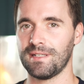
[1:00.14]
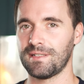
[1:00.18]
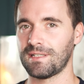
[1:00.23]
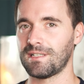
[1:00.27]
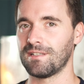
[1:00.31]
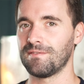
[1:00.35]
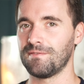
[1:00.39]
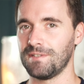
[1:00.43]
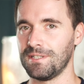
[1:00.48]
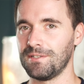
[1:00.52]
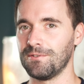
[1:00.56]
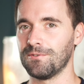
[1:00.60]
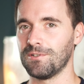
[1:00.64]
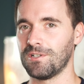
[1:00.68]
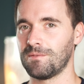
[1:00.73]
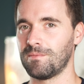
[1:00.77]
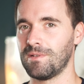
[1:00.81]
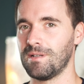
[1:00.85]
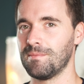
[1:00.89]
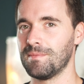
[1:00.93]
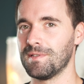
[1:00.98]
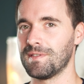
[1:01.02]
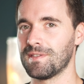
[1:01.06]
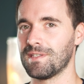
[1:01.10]
anderen Video noch
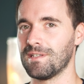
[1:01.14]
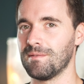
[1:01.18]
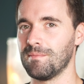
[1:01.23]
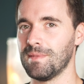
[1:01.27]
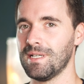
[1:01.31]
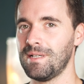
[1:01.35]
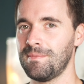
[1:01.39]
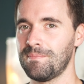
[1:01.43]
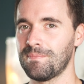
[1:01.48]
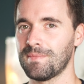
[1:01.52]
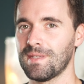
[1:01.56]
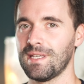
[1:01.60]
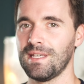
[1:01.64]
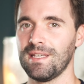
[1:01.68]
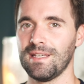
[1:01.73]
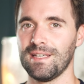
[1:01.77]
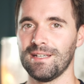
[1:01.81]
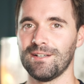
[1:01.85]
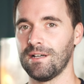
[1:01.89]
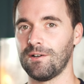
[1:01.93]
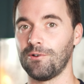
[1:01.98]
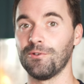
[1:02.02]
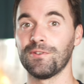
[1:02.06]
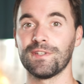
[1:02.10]
mal ein bisschen mehr.
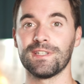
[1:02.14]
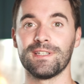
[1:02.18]
Und